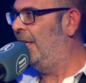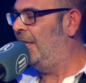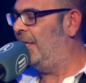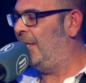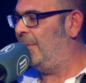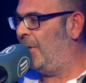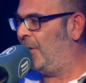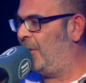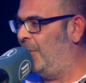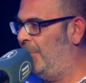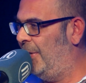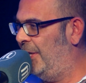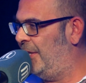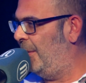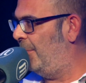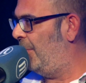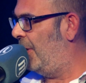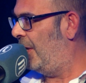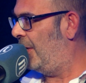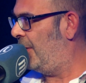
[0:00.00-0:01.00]
Ich war komplett
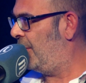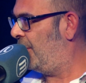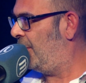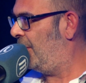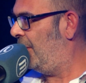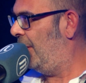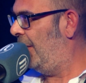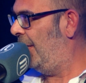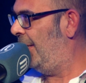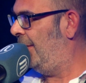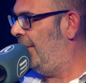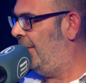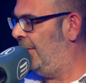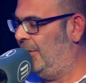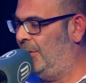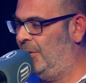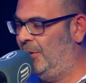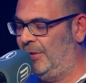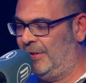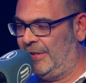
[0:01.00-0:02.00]
am Arsch halt
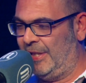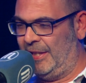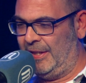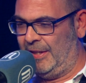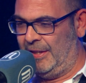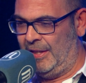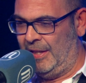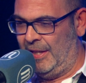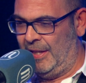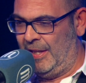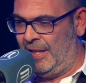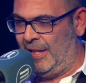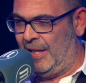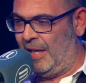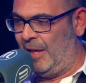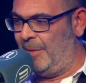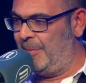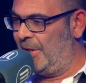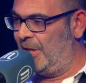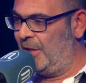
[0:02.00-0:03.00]
und dann
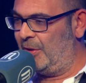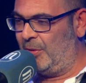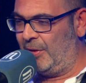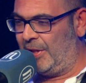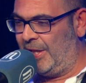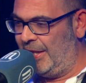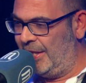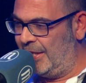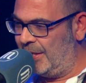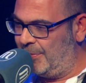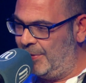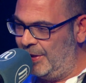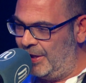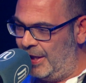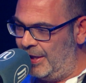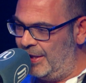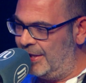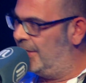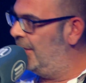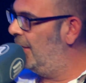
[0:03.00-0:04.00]
habe ich mir gedacht, okay, das wird
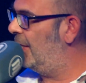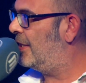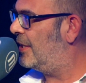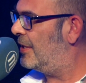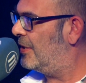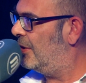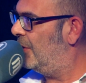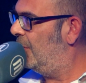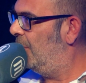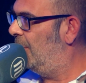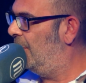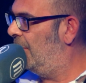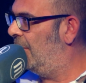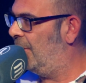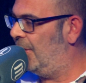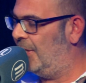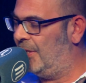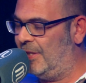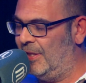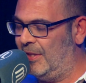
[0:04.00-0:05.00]
alles nichts
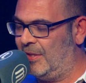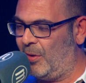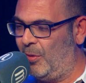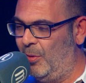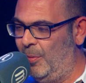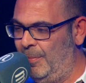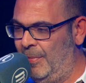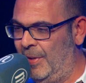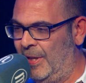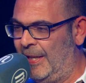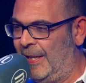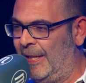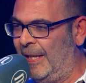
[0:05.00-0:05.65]
und es ist rum.